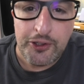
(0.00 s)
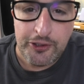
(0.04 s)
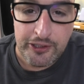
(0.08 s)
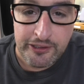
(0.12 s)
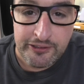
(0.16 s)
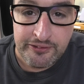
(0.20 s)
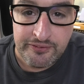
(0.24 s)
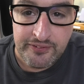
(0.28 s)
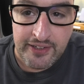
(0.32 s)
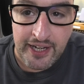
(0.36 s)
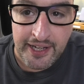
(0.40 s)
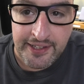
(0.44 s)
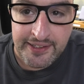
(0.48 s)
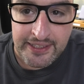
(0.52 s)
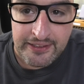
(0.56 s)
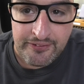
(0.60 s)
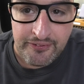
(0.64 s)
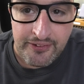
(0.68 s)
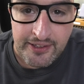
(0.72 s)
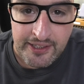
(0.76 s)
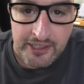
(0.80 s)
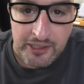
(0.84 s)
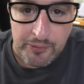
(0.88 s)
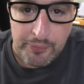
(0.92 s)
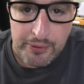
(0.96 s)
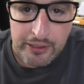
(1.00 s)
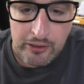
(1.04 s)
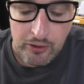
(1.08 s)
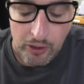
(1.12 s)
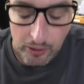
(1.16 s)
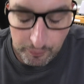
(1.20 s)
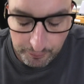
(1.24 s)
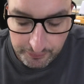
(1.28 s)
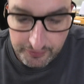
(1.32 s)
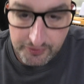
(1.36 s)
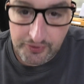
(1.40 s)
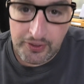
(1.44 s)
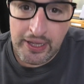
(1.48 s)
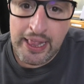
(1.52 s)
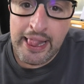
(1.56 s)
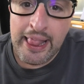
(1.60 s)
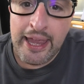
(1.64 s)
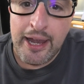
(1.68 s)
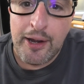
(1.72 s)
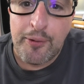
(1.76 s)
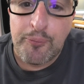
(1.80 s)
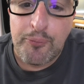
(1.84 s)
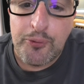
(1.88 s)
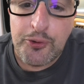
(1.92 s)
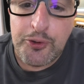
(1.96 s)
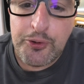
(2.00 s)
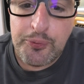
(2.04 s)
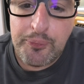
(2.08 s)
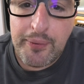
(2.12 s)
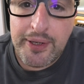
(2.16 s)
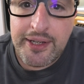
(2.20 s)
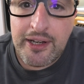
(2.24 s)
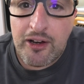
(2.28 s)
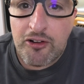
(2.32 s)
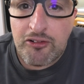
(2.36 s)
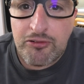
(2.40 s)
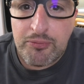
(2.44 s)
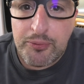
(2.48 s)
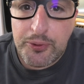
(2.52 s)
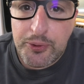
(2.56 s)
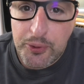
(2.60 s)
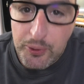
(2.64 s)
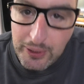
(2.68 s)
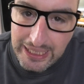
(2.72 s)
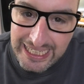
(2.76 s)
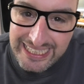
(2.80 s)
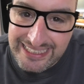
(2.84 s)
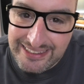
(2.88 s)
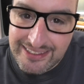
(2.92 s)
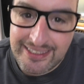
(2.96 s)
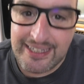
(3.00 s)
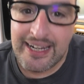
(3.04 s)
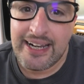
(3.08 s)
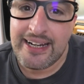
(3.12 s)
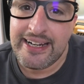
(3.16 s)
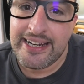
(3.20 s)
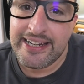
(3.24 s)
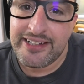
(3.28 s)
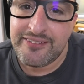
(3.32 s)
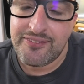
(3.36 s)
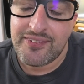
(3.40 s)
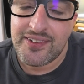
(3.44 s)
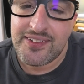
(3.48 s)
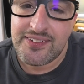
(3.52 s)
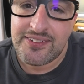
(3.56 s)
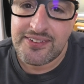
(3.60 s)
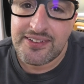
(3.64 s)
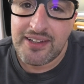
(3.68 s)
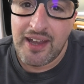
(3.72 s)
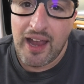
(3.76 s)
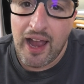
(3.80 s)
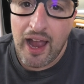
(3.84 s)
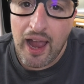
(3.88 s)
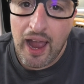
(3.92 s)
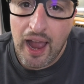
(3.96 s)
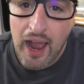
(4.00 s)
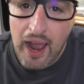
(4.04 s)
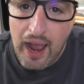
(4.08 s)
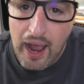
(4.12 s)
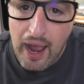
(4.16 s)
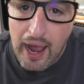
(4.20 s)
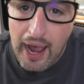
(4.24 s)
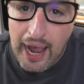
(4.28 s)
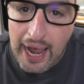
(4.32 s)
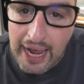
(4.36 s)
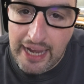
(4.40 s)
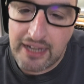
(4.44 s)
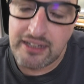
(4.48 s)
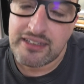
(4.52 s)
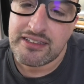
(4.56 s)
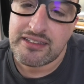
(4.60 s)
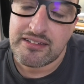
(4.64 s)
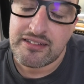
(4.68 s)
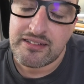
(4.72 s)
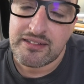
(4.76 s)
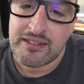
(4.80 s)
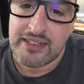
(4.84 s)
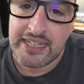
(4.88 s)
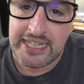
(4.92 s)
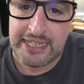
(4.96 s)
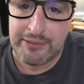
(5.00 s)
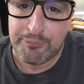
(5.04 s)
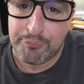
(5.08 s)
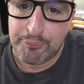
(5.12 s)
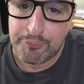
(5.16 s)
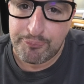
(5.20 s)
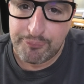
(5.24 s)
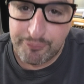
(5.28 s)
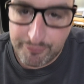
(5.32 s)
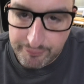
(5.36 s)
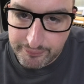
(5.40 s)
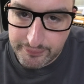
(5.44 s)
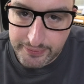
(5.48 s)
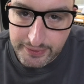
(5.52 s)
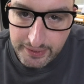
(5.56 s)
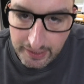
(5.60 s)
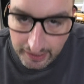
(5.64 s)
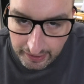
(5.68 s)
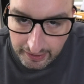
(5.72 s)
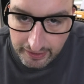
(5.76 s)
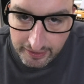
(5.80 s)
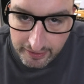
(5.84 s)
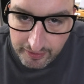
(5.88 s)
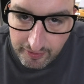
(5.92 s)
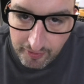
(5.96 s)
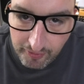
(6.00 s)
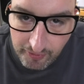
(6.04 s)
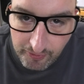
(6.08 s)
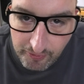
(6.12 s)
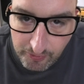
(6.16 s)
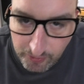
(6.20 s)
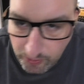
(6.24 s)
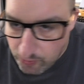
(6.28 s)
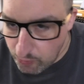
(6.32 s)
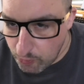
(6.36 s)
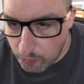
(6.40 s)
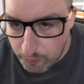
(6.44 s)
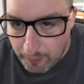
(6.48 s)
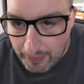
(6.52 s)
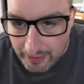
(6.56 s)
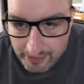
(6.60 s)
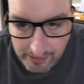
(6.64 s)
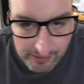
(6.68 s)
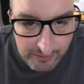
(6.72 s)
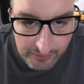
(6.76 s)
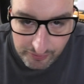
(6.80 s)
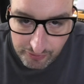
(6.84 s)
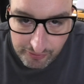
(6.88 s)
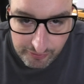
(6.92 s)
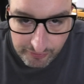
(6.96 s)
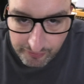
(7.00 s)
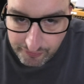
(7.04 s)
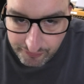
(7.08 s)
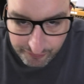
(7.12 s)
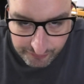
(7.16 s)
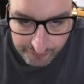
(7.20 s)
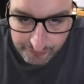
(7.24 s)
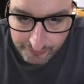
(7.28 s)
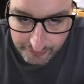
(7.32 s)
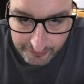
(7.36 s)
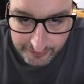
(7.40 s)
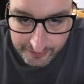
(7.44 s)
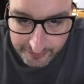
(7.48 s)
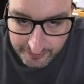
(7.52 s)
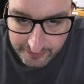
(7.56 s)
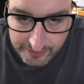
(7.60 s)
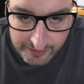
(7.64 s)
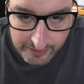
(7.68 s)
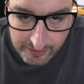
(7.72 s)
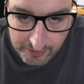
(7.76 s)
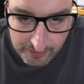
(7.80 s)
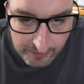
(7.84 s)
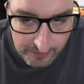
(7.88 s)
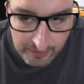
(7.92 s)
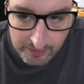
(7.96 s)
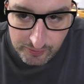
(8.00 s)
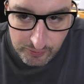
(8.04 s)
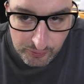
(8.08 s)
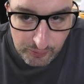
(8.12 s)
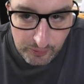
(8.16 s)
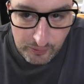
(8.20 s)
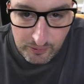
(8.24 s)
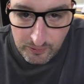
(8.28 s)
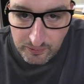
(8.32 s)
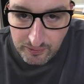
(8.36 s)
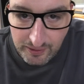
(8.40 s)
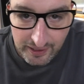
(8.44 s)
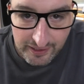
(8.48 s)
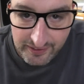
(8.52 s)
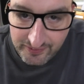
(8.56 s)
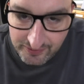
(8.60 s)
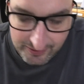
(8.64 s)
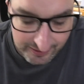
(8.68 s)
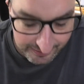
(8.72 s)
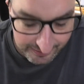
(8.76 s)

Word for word: irgendwie an die Finger bekommt, muss man auf dem Toilettengang etwas Acht geben. Nur mal so als